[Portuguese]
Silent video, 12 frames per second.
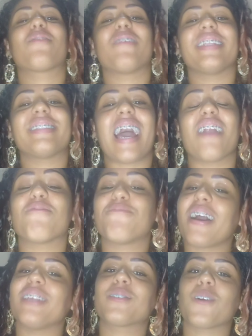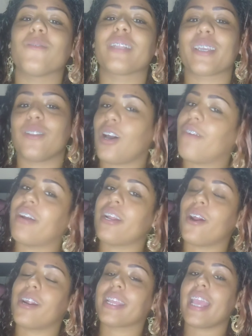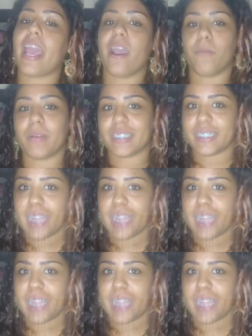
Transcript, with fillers: documentário Faz Conta que Nova York é uma